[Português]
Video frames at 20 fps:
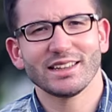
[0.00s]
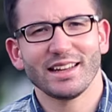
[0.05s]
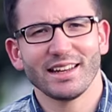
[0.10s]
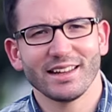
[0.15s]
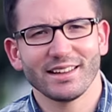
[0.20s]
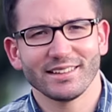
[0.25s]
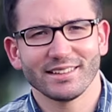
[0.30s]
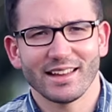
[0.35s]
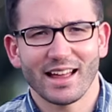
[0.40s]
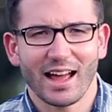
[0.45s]

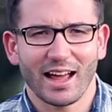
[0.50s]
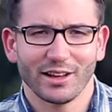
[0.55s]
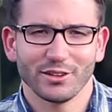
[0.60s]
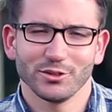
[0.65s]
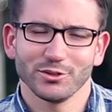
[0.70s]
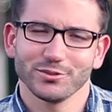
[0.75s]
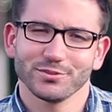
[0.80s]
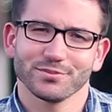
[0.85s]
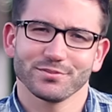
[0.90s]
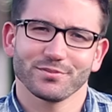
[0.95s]
tem andado?
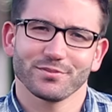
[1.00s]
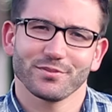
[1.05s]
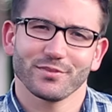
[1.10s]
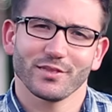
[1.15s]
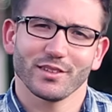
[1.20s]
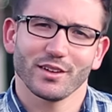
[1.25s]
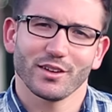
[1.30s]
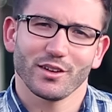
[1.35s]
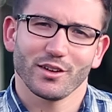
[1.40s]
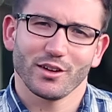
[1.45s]

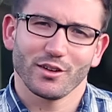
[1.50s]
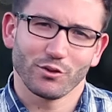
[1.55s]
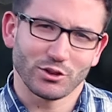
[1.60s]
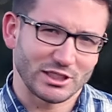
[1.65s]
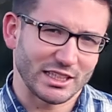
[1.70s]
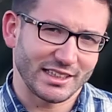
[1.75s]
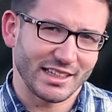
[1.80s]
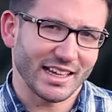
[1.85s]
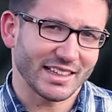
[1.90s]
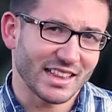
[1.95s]

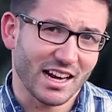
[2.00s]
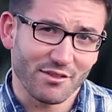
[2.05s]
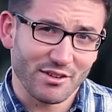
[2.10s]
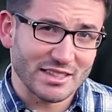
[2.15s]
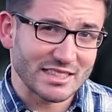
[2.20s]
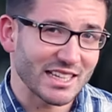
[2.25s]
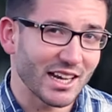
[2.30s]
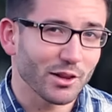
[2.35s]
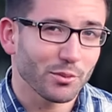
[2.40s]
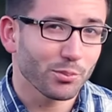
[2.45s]
Você tem
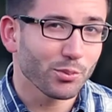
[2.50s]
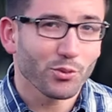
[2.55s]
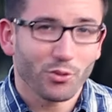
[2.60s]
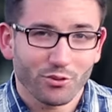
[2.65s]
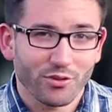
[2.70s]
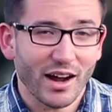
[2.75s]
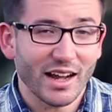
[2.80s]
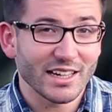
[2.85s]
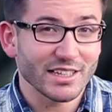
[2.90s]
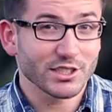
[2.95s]
atravessado por um
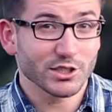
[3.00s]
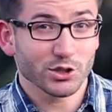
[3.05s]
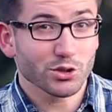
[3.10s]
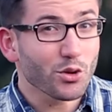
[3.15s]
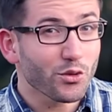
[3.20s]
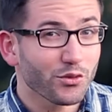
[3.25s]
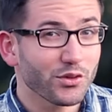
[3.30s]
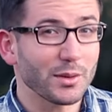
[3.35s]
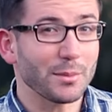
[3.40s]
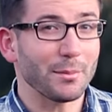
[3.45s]
vale de
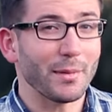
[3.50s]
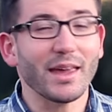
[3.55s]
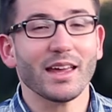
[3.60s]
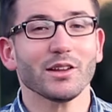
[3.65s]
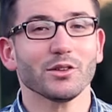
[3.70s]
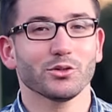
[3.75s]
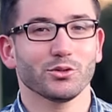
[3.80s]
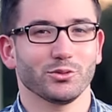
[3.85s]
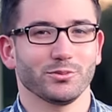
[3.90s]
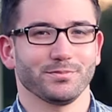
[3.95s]

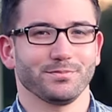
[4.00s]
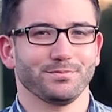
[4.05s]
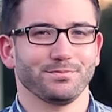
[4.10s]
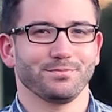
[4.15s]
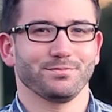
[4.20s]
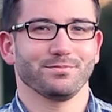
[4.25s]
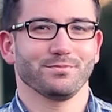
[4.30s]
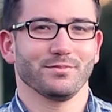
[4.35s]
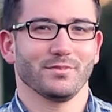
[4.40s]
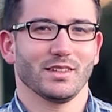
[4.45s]
sofrimento?
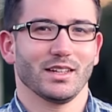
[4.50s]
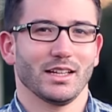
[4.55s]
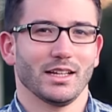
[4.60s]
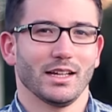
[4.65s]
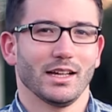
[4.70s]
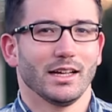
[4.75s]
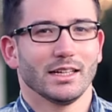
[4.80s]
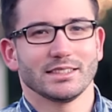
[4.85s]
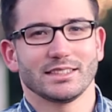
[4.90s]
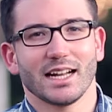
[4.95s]

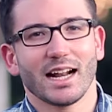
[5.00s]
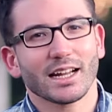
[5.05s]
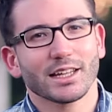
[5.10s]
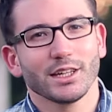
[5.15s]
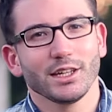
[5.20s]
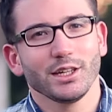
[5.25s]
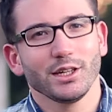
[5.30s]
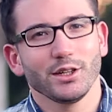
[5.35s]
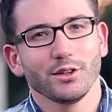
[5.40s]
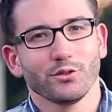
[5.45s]
Será
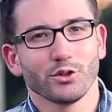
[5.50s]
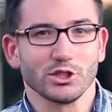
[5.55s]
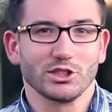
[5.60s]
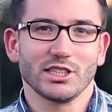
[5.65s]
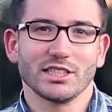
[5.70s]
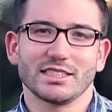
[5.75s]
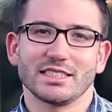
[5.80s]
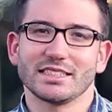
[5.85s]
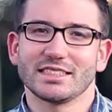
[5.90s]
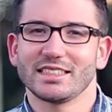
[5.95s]
que
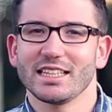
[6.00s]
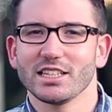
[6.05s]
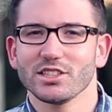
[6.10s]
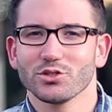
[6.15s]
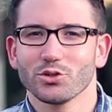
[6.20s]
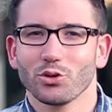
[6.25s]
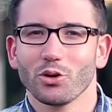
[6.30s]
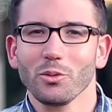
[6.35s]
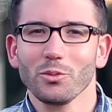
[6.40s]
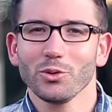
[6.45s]
você se
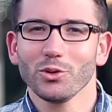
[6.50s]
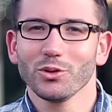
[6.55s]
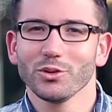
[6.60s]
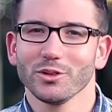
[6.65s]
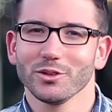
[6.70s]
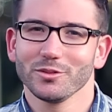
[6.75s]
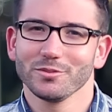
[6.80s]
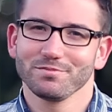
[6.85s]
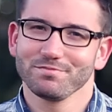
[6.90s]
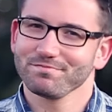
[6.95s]
sente
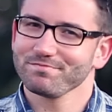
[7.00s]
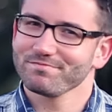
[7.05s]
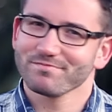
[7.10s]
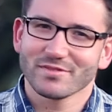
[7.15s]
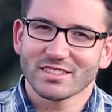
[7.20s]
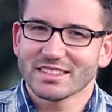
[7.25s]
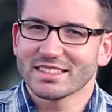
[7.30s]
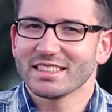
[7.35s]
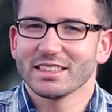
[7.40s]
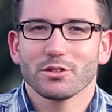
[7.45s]
como
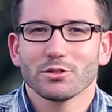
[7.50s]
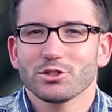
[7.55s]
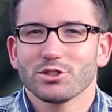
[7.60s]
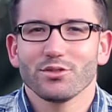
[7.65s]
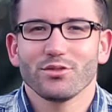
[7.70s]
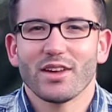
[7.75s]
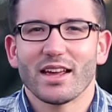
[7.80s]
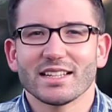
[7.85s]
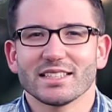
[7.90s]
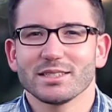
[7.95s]
se não
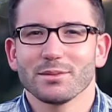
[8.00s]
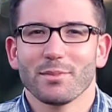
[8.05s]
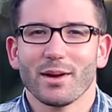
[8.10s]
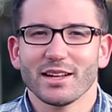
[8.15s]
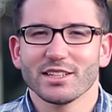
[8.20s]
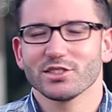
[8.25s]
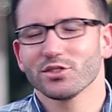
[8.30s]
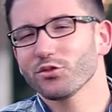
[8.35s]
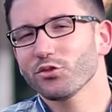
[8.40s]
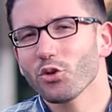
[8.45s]
tivesse
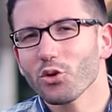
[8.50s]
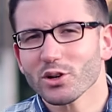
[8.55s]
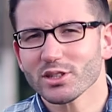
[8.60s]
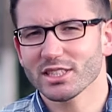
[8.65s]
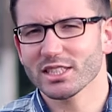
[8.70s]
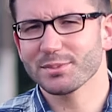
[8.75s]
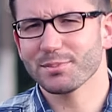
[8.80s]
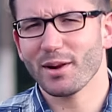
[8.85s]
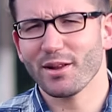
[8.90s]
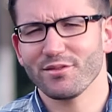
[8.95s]
mais
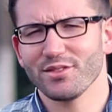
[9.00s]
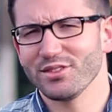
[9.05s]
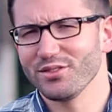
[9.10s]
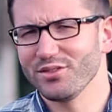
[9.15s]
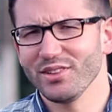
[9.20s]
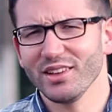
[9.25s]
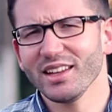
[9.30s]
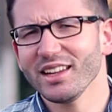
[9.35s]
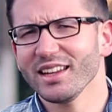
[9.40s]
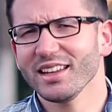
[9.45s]
forças para
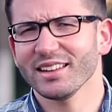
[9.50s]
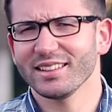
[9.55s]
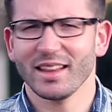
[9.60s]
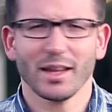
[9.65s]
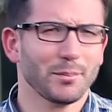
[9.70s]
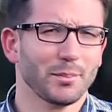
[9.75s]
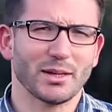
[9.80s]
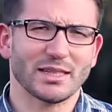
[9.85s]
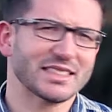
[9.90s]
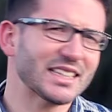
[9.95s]
viver?
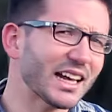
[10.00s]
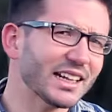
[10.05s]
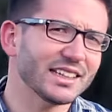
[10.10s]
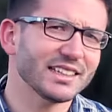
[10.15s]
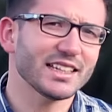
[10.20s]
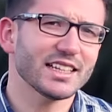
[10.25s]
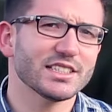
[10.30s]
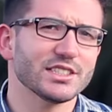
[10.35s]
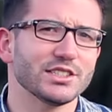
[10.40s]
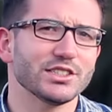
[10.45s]
Tem pensado em
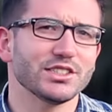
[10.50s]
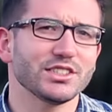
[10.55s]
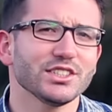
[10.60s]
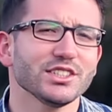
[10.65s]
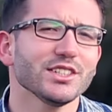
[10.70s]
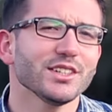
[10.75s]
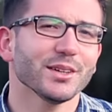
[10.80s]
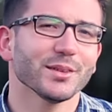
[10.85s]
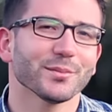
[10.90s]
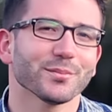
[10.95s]

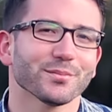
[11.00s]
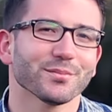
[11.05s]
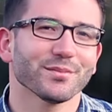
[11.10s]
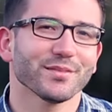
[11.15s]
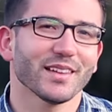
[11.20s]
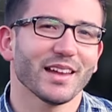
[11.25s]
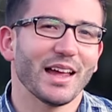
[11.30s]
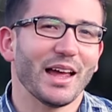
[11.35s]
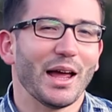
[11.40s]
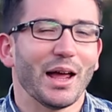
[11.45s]
desistir?
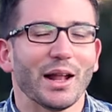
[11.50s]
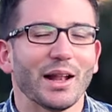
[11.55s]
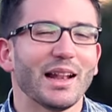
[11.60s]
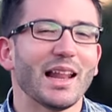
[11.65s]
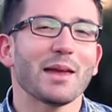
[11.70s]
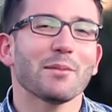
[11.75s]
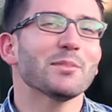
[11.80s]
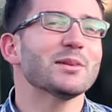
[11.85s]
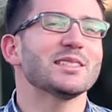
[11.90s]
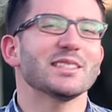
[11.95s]

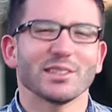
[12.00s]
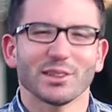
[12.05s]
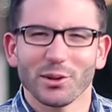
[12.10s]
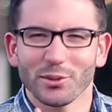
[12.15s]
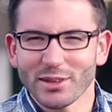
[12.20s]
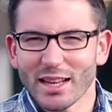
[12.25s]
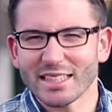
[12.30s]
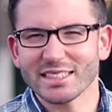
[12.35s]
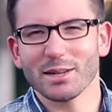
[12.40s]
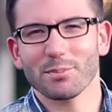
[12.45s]
Lembre-se
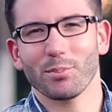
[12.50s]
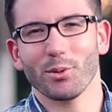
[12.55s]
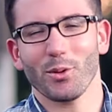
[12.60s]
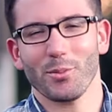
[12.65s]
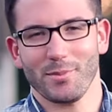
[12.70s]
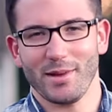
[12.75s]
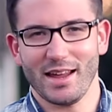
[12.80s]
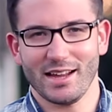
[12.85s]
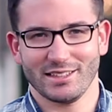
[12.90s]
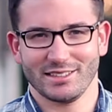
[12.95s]
então dessa
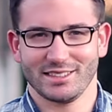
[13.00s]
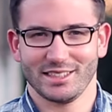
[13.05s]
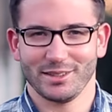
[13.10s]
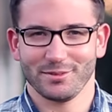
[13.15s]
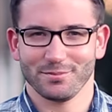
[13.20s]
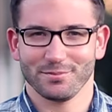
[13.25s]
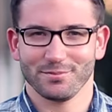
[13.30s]
promessa.